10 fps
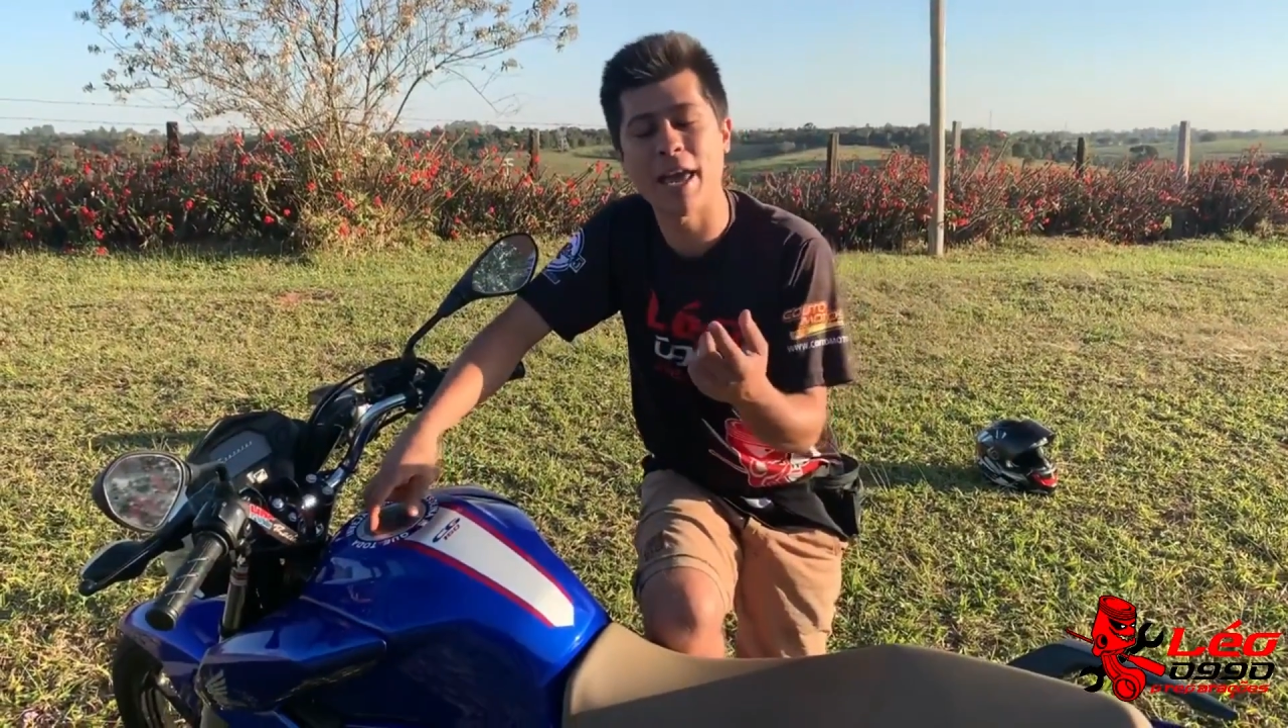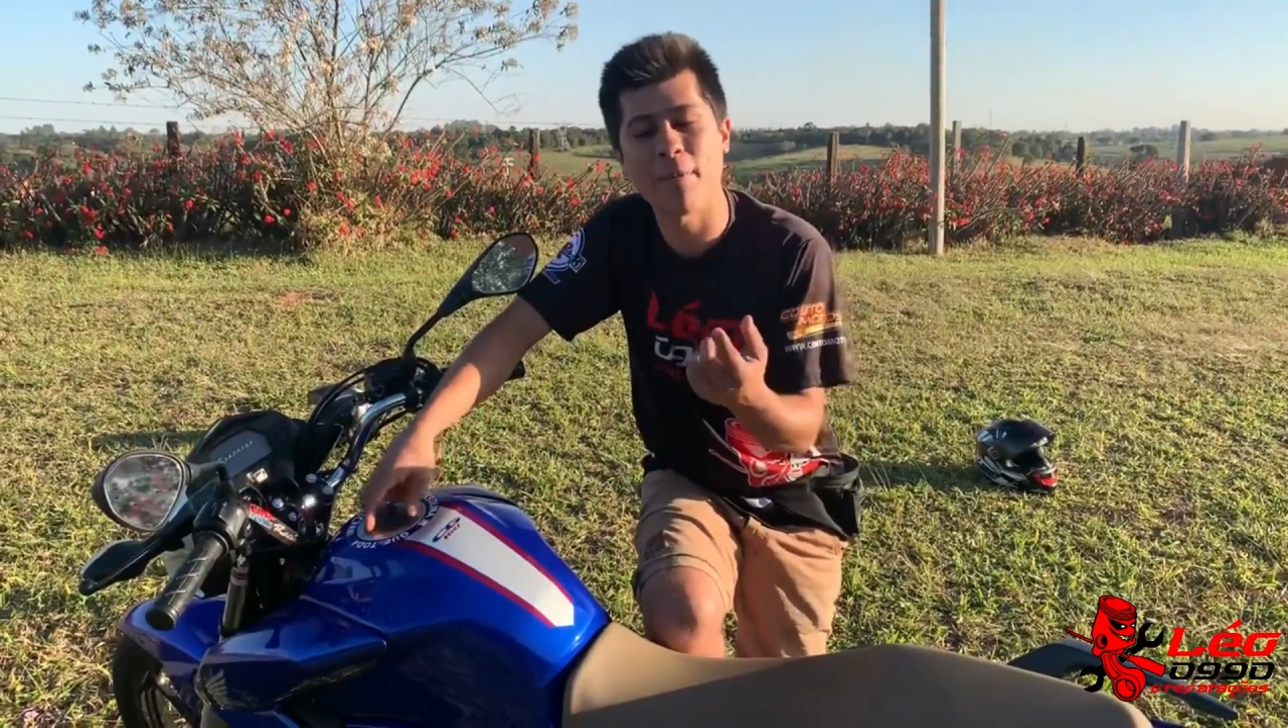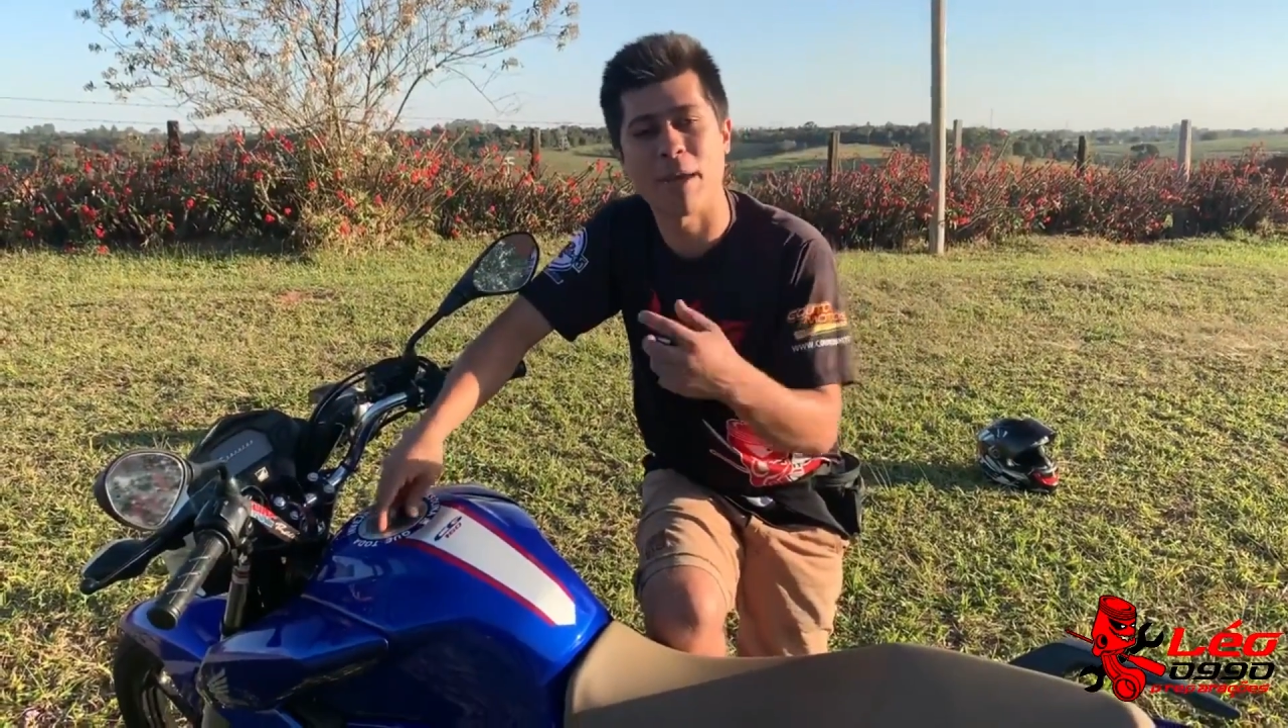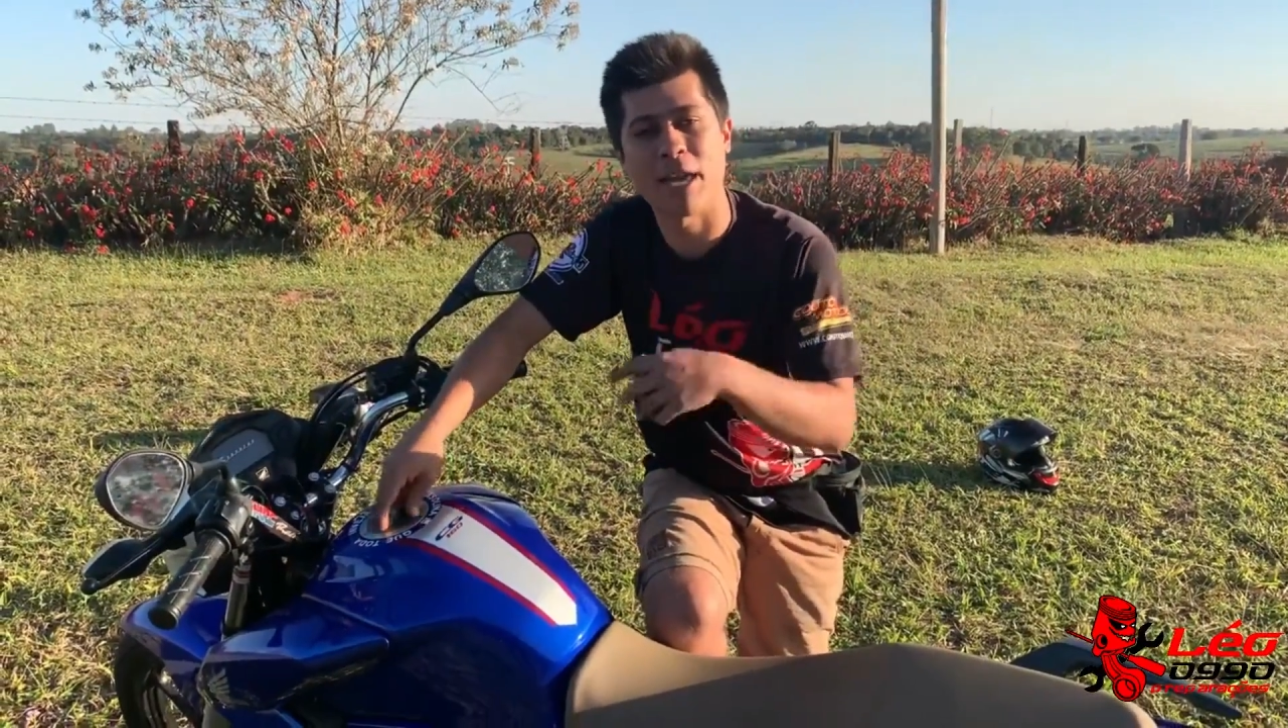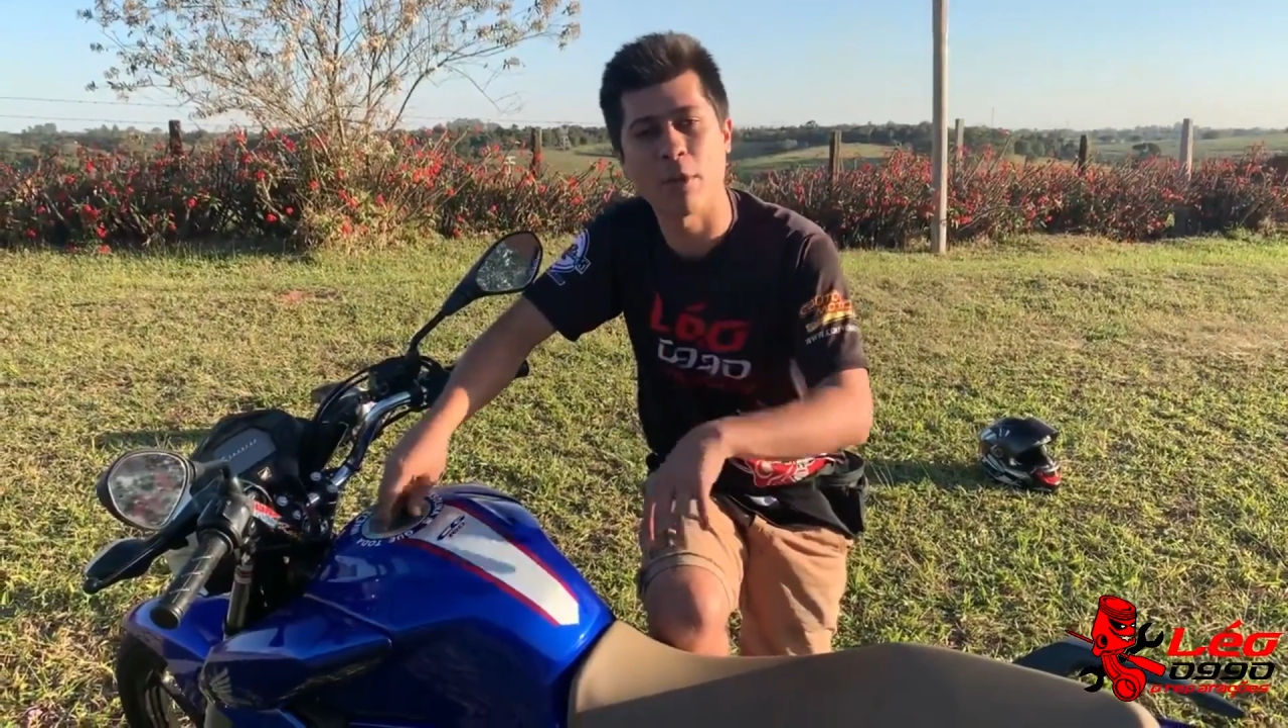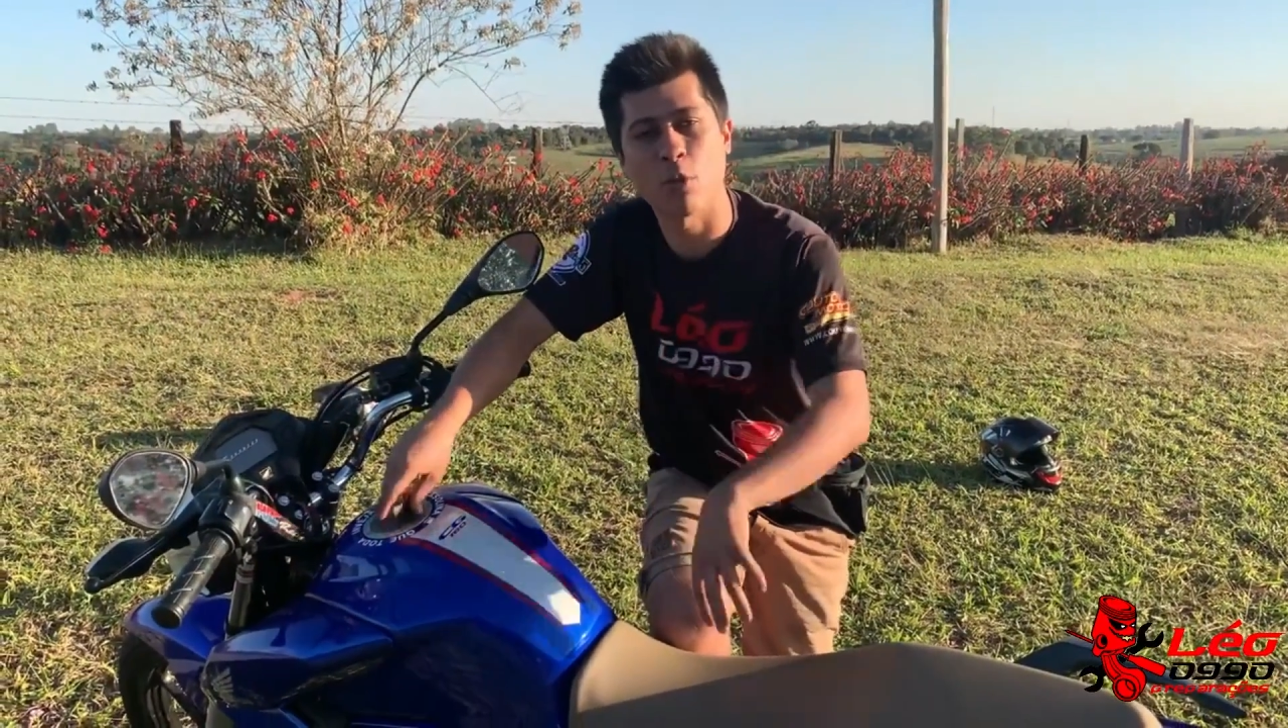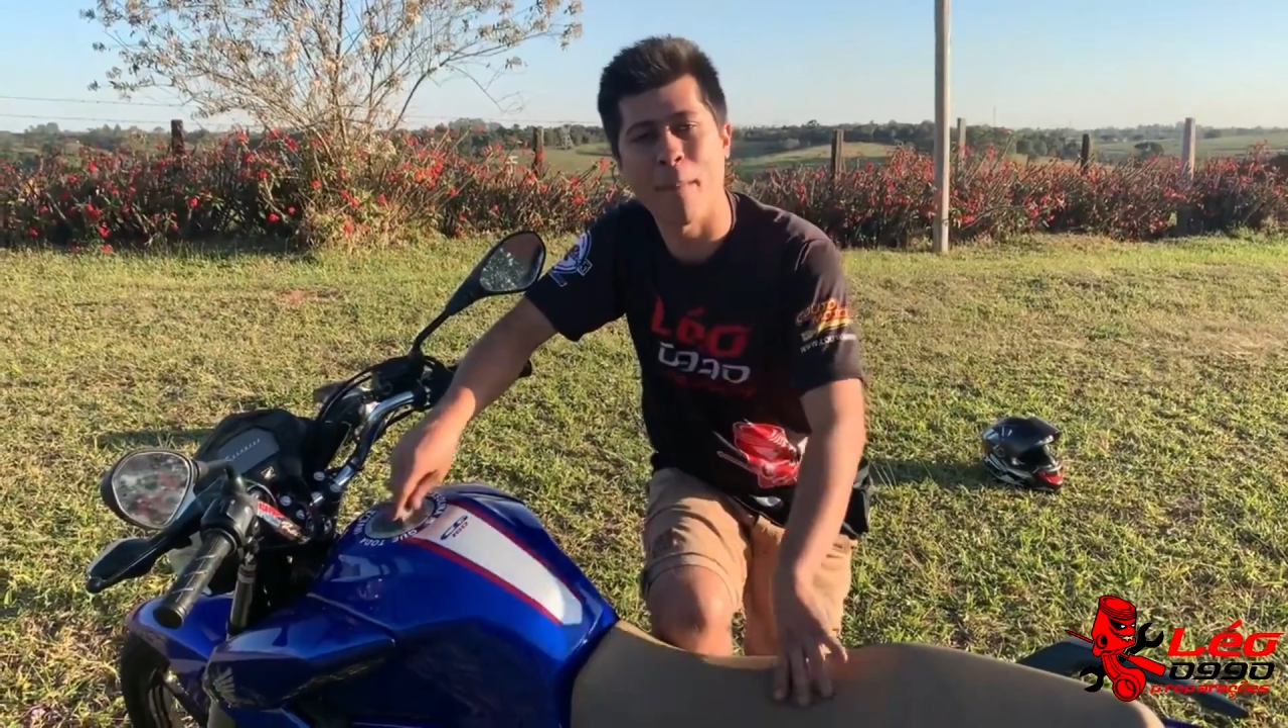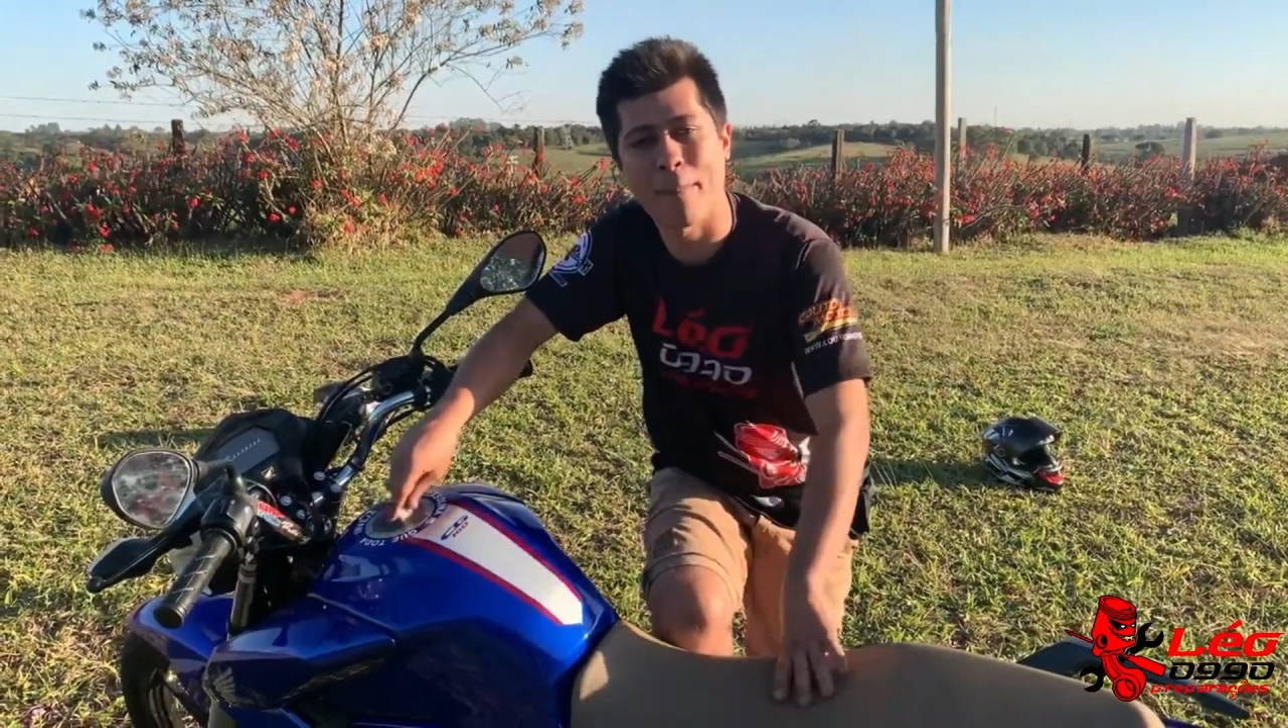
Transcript: RPM no